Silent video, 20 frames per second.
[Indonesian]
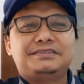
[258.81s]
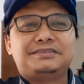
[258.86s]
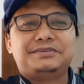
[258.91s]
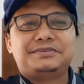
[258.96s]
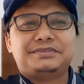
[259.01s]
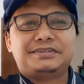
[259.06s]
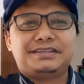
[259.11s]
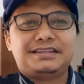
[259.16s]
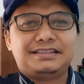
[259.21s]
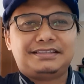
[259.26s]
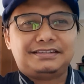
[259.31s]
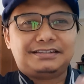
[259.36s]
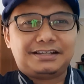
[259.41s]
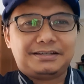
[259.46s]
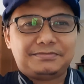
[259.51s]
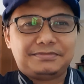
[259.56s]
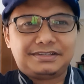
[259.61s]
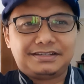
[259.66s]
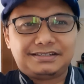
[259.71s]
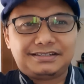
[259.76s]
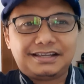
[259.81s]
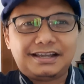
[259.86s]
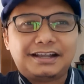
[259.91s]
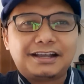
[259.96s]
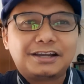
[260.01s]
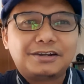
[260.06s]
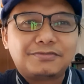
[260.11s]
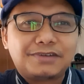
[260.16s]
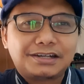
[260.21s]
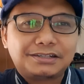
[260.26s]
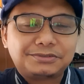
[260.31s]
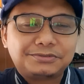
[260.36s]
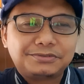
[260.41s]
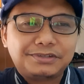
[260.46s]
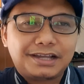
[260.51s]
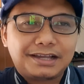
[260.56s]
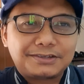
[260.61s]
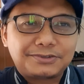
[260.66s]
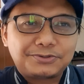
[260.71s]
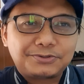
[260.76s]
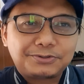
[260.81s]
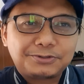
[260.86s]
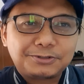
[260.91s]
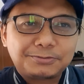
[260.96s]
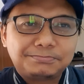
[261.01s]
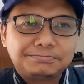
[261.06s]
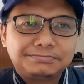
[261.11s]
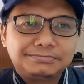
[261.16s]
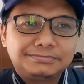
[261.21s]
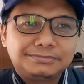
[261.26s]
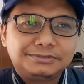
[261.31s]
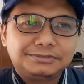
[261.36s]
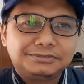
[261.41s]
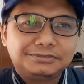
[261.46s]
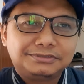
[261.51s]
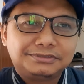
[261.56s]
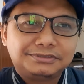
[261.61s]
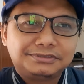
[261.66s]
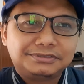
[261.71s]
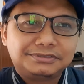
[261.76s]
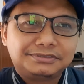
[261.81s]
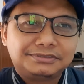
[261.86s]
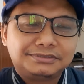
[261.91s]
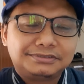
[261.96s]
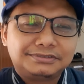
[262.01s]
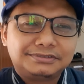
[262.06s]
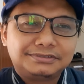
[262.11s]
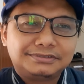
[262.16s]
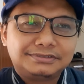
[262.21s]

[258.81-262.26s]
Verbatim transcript: dosennya tidak menyediakan waktu yang cukup untuk